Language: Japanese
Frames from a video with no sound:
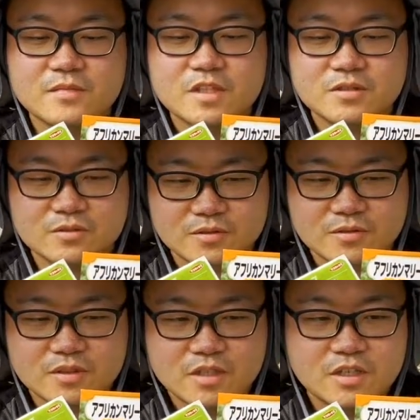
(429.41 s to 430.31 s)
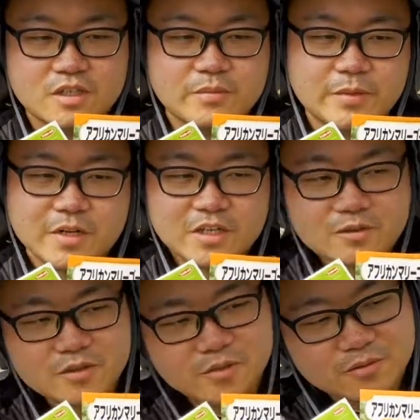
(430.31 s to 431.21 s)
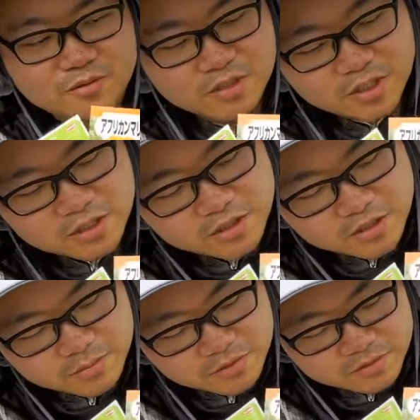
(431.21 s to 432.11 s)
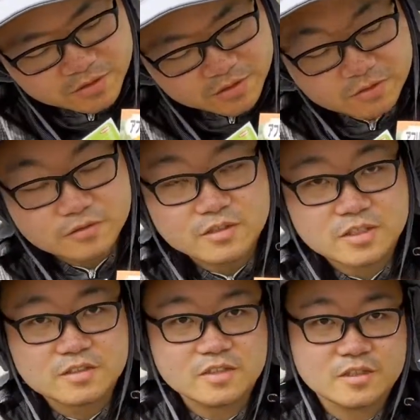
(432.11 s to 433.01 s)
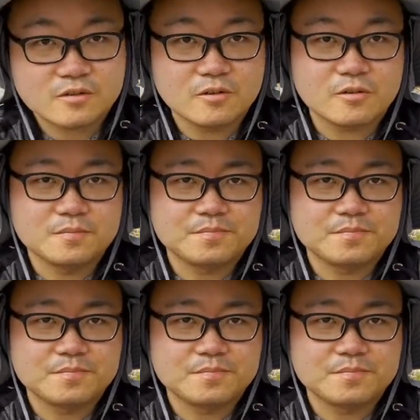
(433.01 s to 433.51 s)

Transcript: する、まあ、マリーゴールド本当に何にでもいいというかですね結構